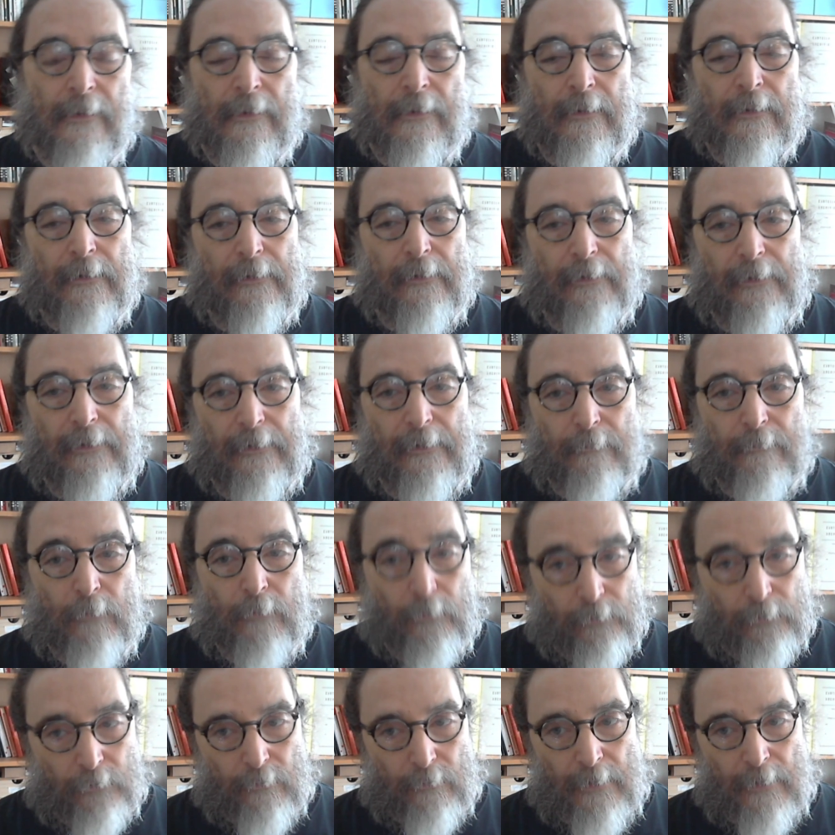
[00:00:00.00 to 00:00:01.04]
eh,
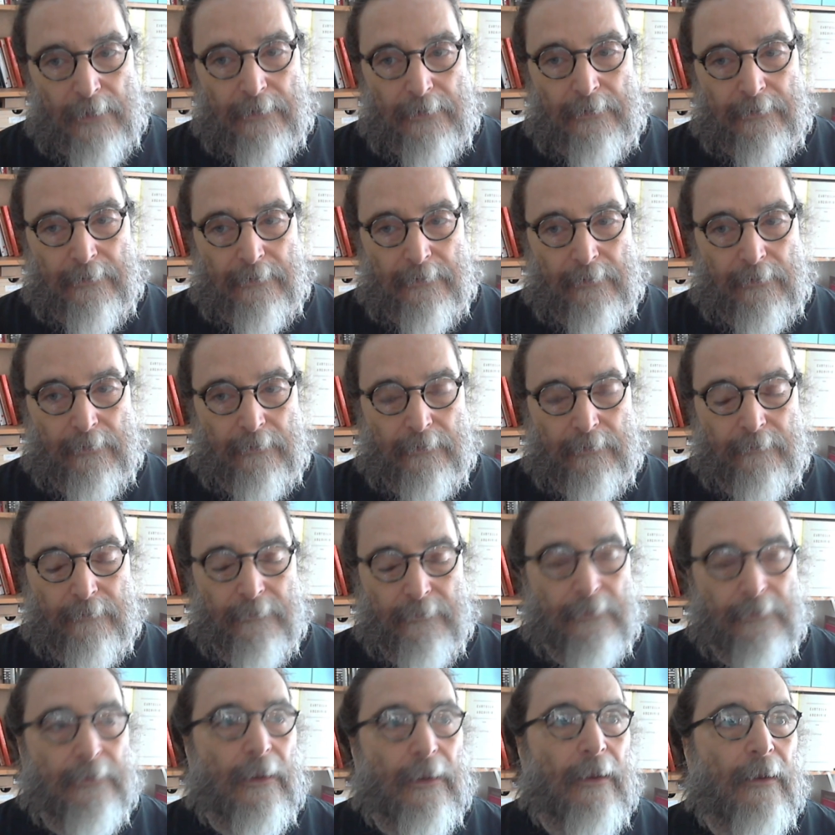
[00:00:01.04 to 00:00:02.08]
molto bella la
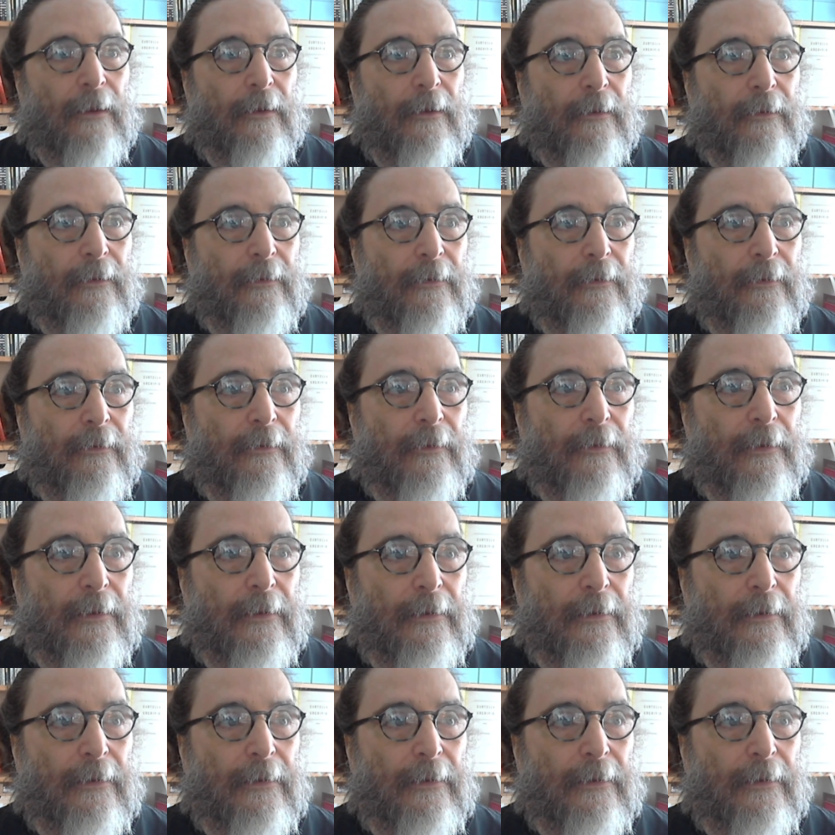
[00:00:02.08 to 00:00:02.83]
relatività e,